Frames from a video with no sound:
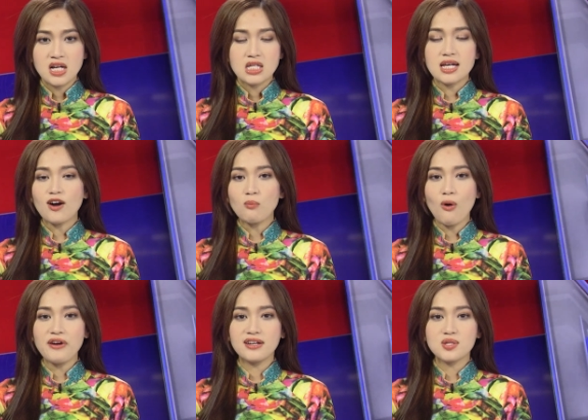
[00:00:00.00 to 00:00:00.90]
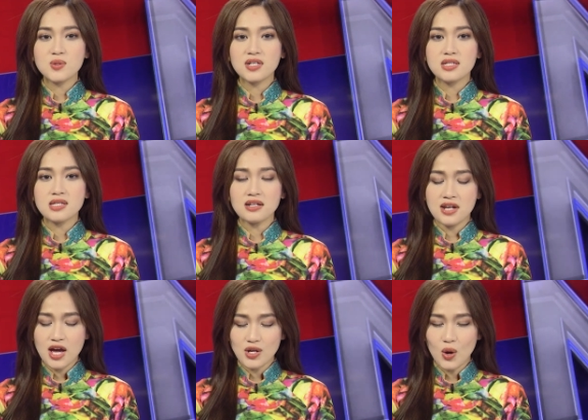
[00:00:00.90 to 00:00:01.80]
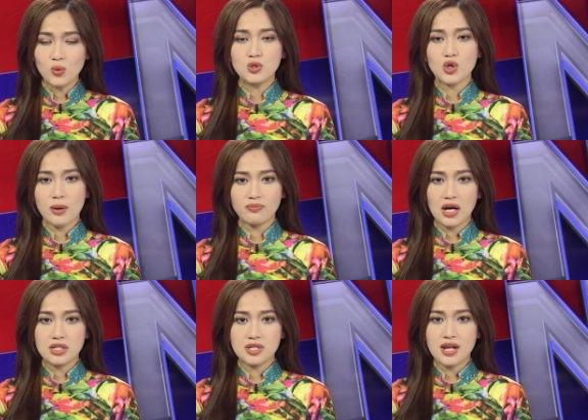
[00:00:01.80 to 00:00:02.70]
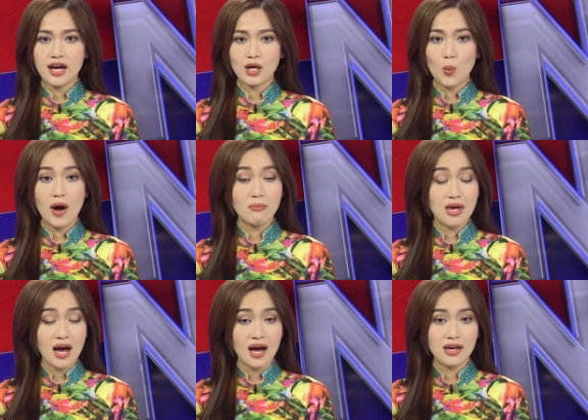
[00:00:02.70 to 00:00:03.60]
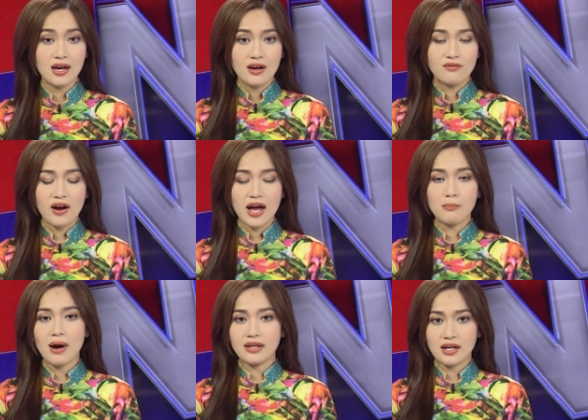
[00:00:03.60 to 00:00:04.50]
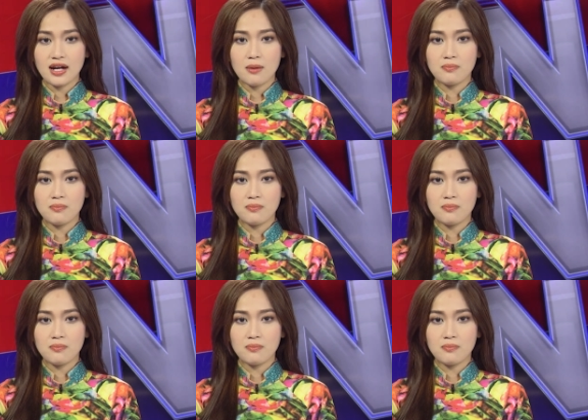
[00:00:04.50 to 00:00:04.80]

sẽ công bố đề xuất ngân sách đầy đủ cho năm tài chính 2022 vào ngày 27 tháng 5